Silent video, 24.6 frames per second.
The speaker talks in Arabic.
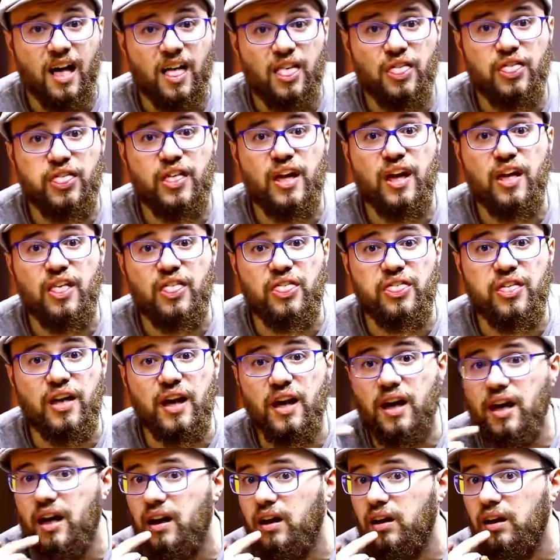ذا
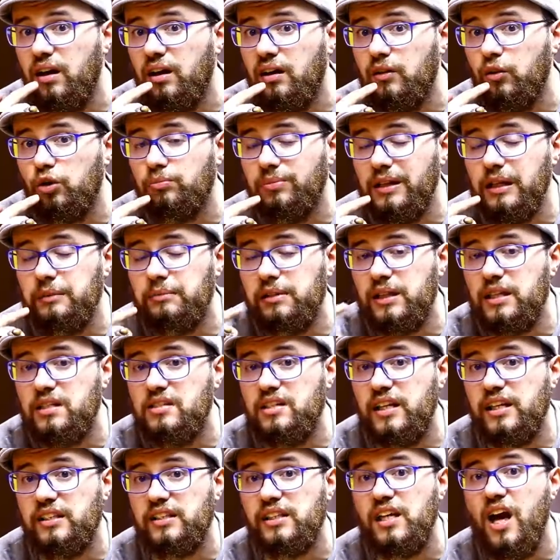ذا خد بالك من
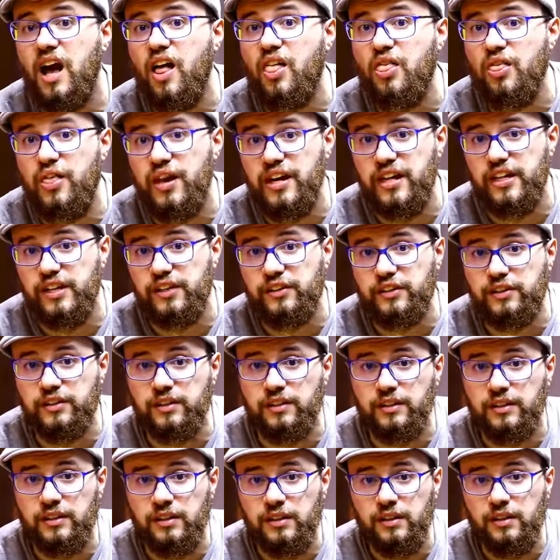لساني
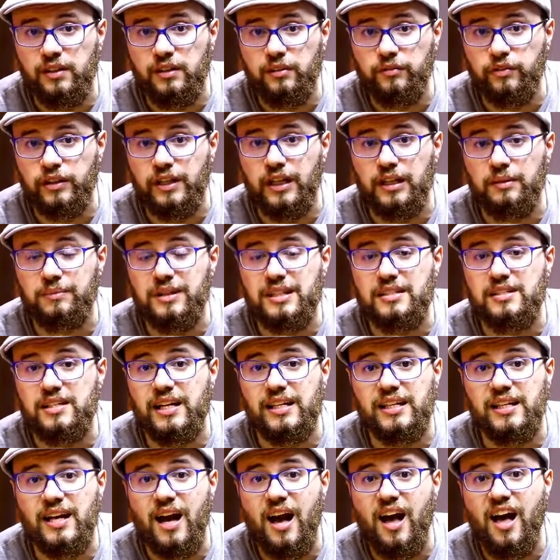ذير في كلمات
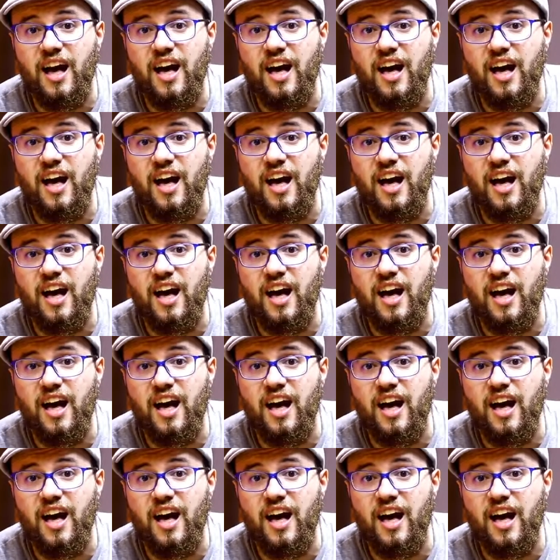زي